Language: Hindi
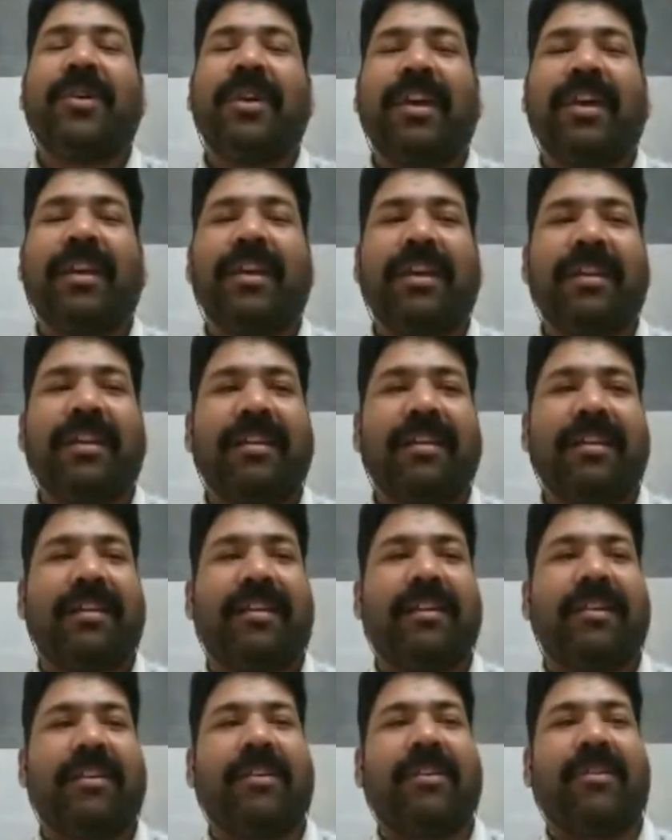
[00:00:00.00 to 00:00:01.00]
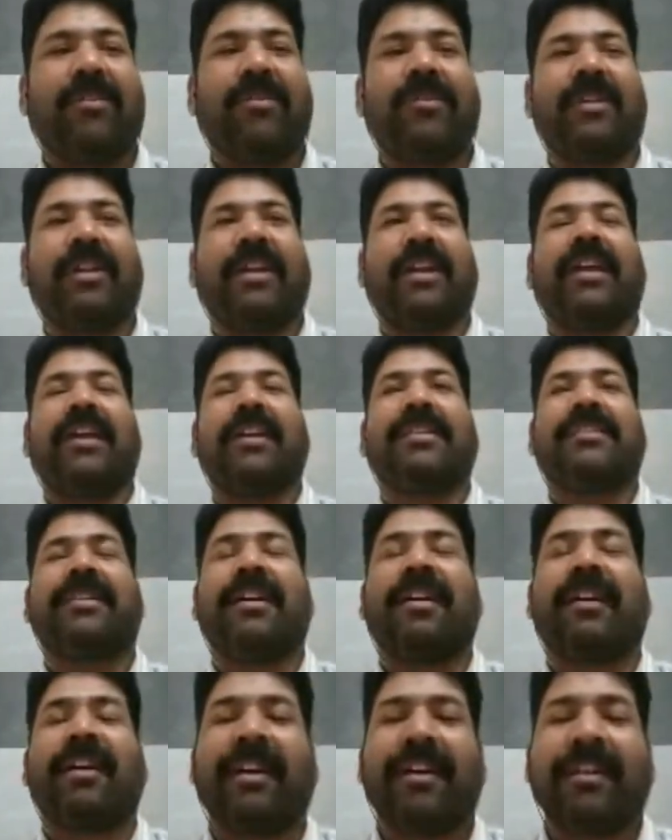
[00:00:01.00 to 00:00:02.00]
है उनके
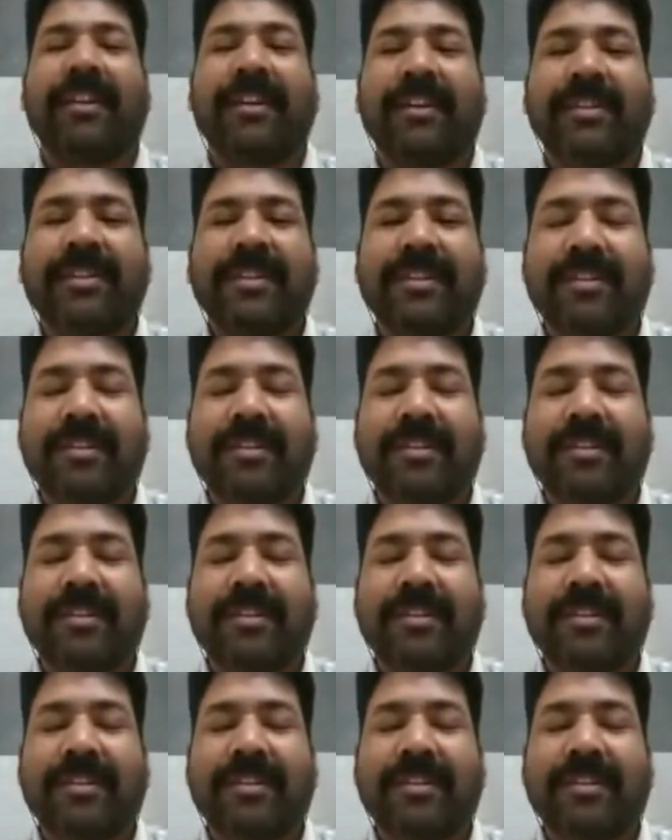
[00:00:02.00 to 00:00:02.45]
संकाय अध्यक्ष